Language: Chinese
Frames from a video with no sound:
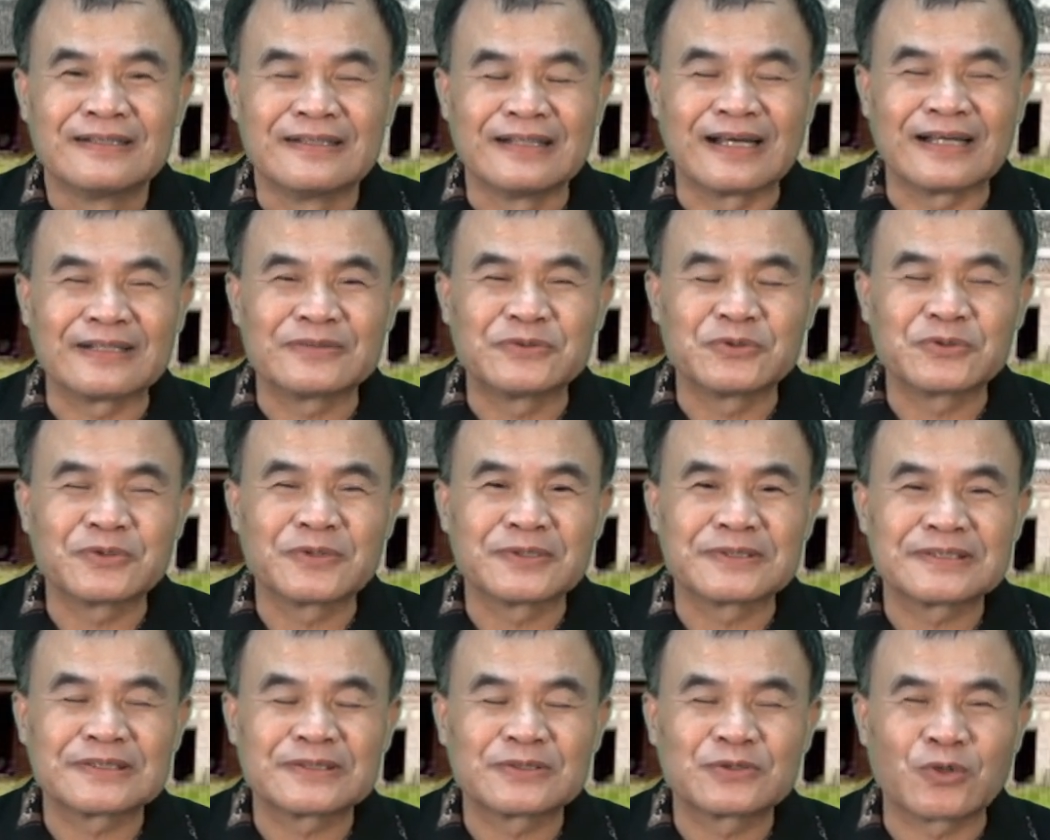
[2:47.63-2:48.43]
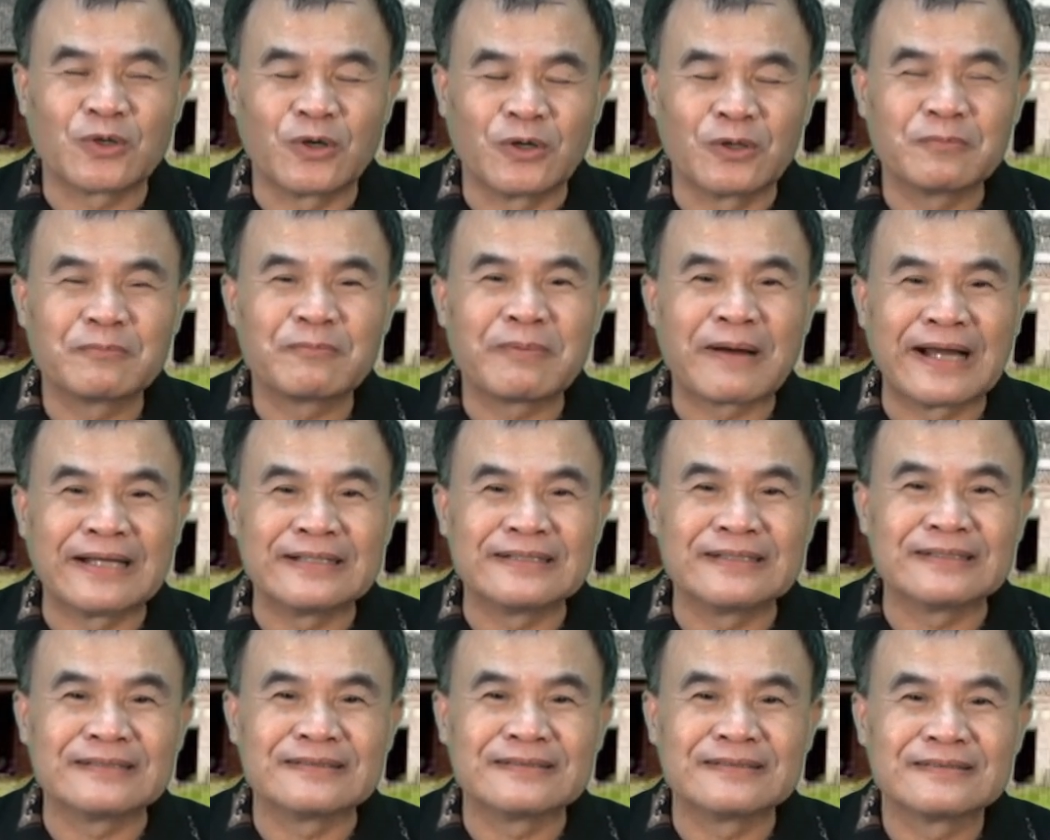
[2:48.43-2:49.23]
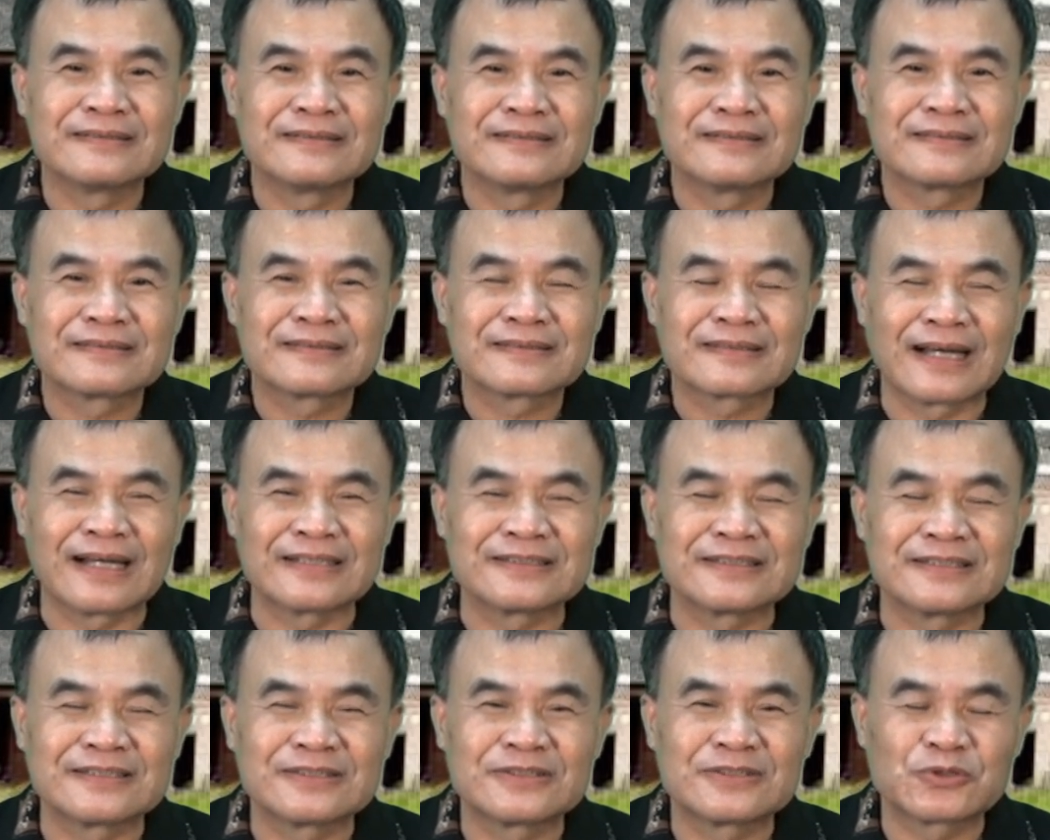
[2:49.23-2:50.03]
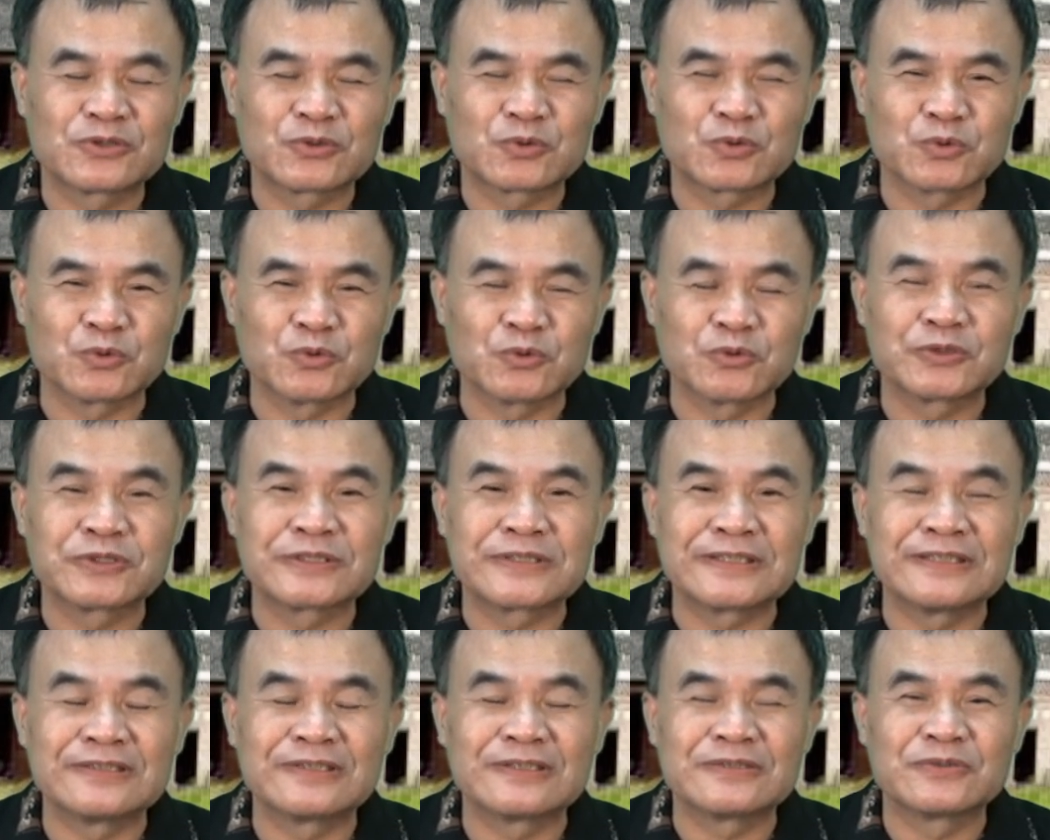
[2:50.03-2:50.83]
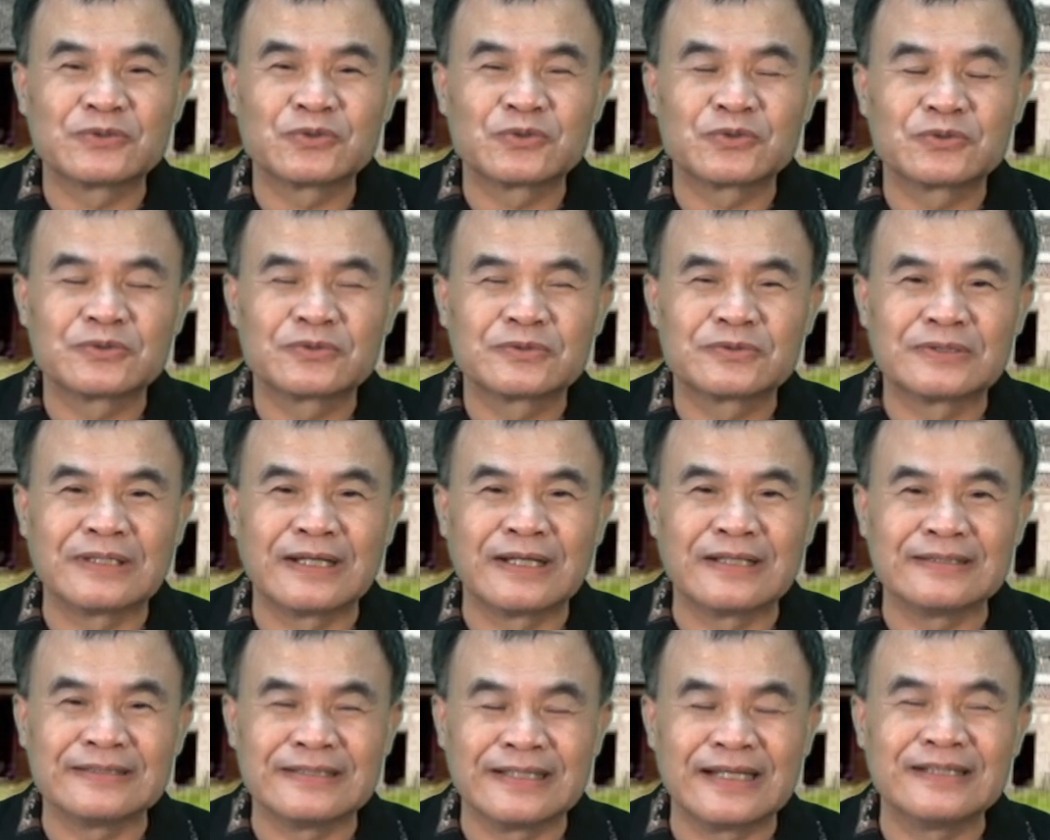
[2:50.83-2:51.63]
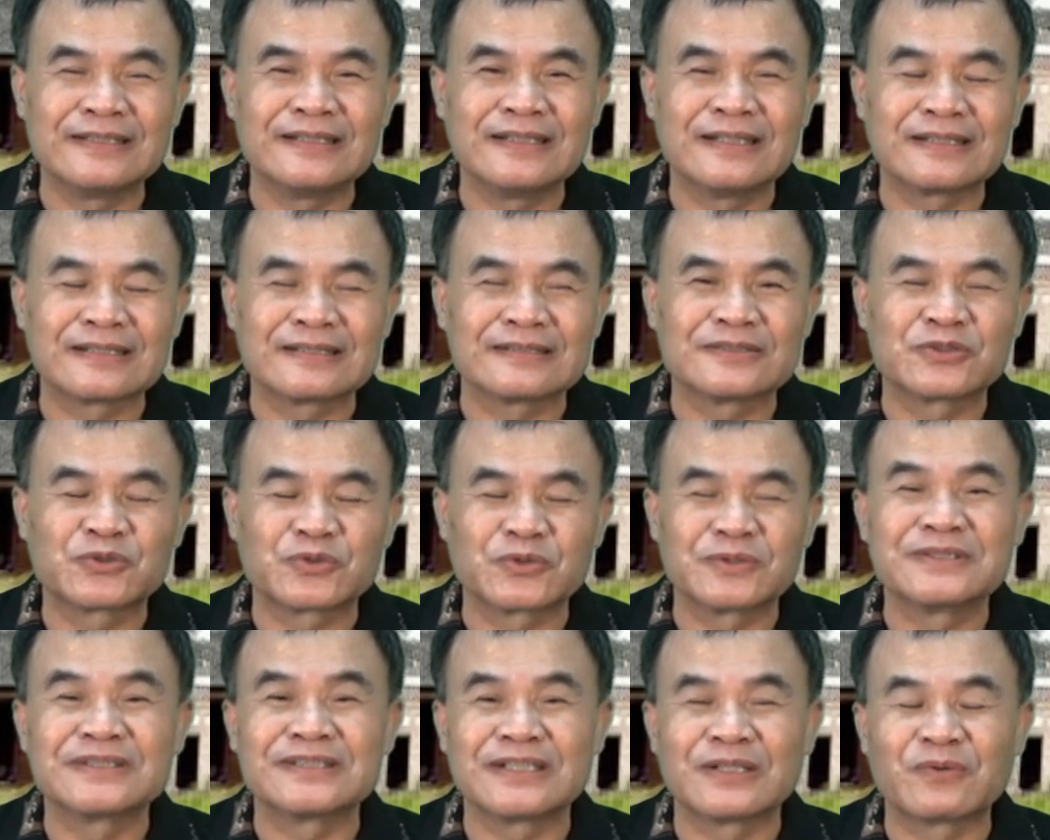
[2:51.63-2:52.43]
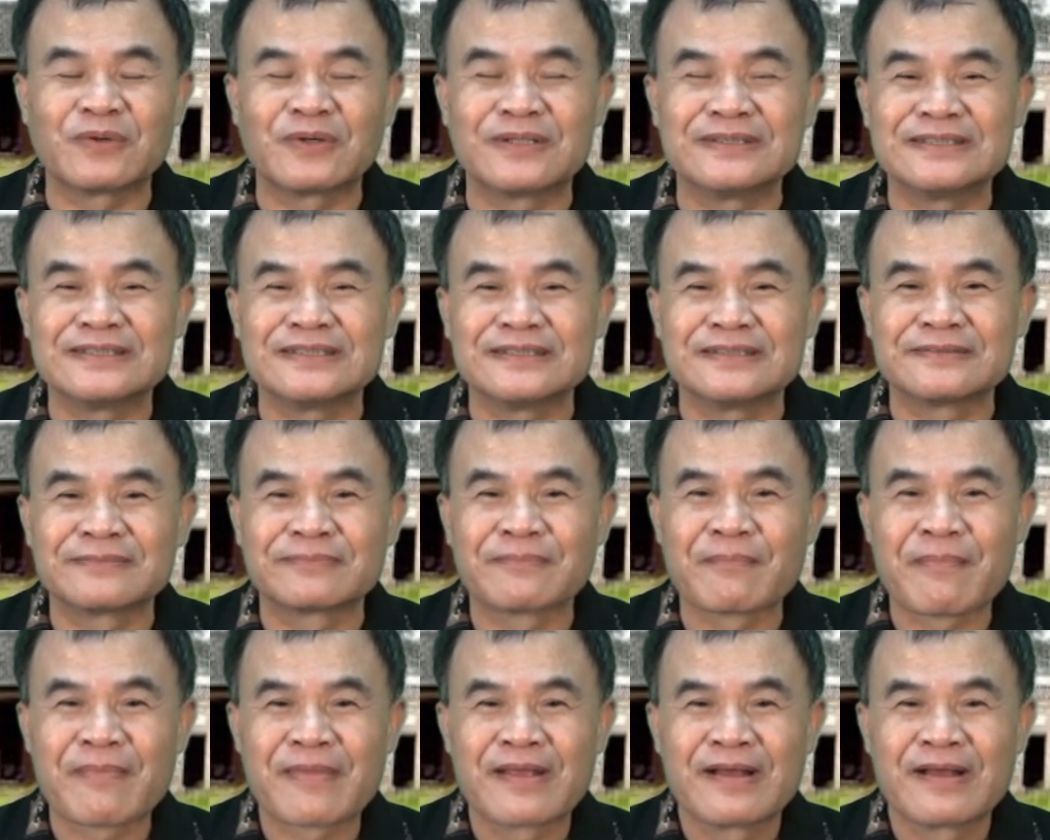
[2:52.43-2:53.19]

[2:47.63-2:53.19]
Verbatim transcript: 那如果是同排的，它是祖孙的，对，爷爷跟孙子的关系。